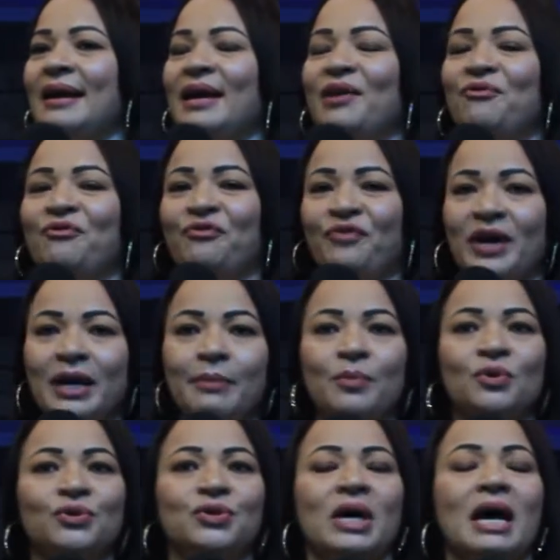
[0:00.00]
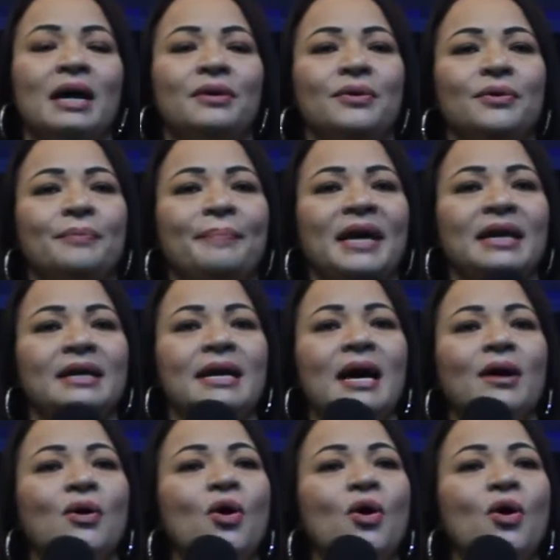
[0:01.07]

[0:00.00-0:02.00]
enfermos sanos, veían